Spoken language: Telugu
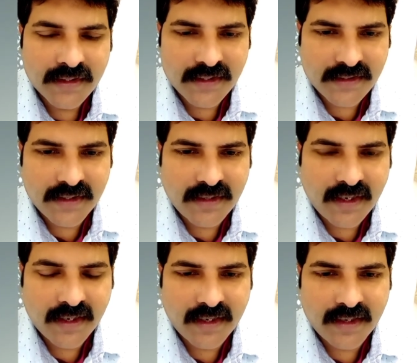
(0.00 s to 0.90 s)
జస్ట్ ఏదో
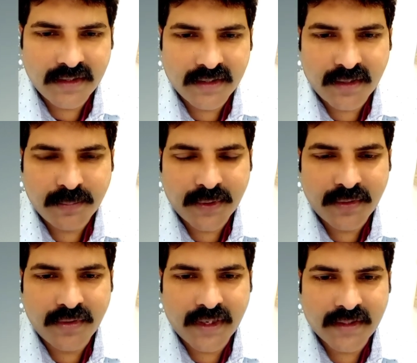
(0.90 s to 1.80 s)
అలాగా ఏదైనా పని
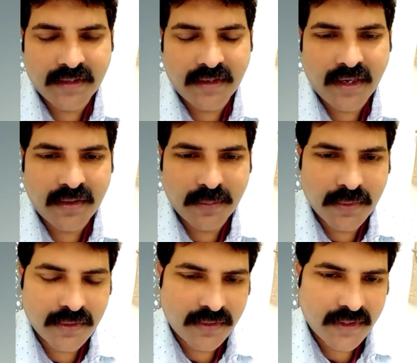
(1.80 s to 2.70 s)
ఉంటే వెళ్తున్నారు ఆ
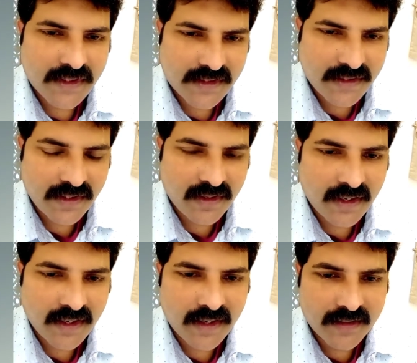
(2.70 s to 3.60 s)
డబ్బులతోటే జస్ట్ ఏదో అలా
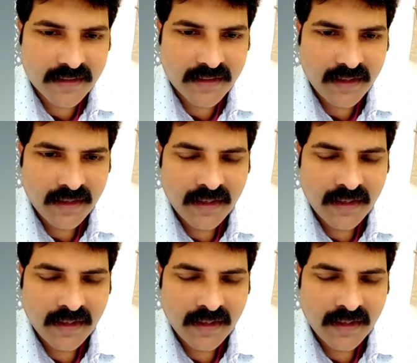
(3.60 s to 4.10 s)
గడుతుంది